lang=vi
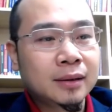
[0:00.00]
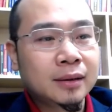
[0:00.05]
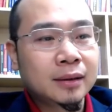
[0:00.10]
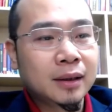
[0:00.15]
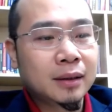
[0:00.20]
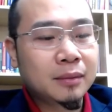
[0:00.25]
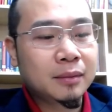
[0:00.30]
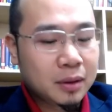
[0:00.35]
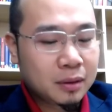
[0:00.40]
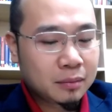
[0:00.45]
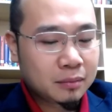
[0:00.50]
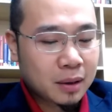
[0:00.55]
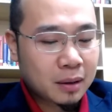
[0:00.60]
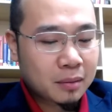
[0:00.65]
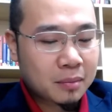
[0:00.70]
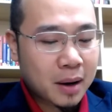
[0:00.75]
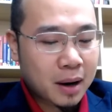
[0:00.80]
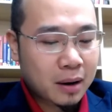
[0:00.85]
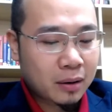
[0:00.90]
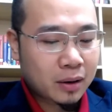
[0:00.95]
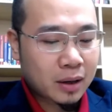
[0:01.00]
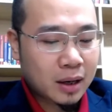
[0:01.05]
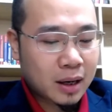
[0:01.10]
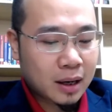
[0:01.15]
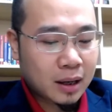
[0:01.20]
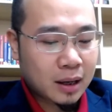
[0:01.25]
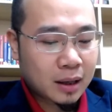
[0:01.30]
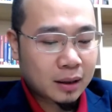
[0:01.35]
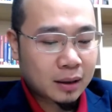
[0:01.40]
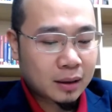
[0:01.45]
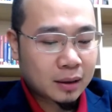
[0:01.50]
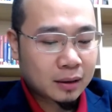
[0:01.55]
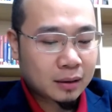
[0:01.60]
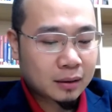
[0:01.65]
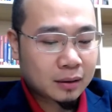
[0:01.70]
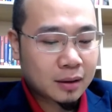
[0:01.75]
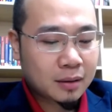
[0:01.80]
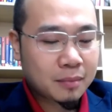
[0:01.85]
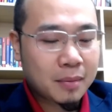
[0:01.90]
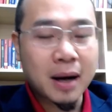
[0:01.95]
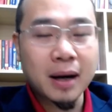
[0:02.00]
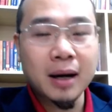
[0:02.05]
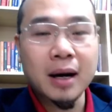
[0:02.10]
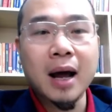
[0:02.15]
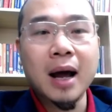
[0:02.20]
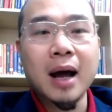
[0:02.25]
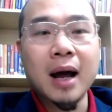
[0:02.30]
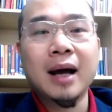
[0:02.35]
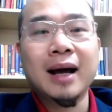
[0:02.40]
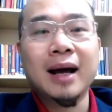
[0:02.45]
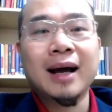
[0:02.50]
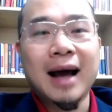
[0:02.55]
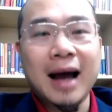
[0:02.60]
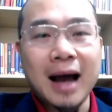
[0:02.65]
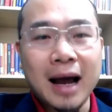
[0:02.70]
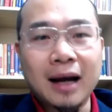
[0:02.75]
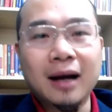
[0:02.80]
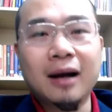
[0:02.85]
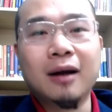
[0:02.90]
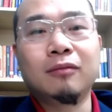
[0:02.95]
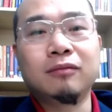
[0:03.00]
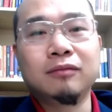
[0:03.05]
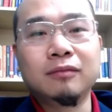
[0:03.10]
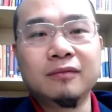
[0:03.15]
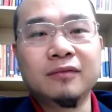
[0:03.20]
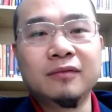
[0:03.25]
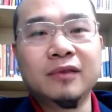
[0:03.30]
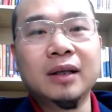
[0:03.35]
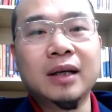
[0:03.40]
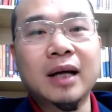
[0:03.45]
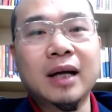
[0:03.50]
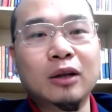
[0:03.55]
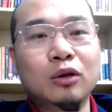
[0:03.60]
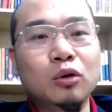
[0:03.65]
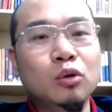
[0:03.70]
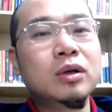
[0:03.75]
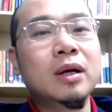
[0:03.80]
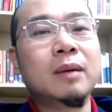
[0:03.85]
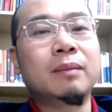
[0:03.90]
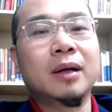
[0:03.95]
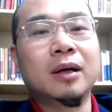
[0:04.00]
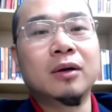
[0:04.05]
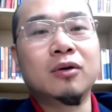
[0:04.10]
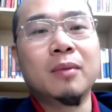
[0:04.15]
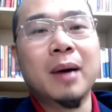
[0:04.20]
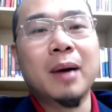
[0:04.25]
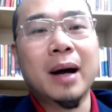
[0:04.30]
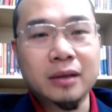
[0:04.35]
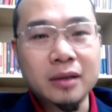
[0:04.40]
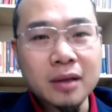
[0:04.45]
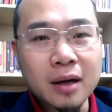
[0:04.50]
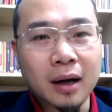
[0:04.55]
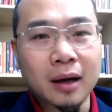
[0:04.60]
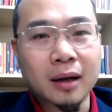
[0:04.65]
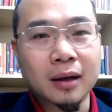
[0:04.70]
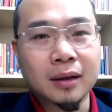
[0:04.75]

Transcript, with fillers: Thế mình mới bảo là thế bạn đã hài lòng với cái thu nhập đấy của bạn chưa?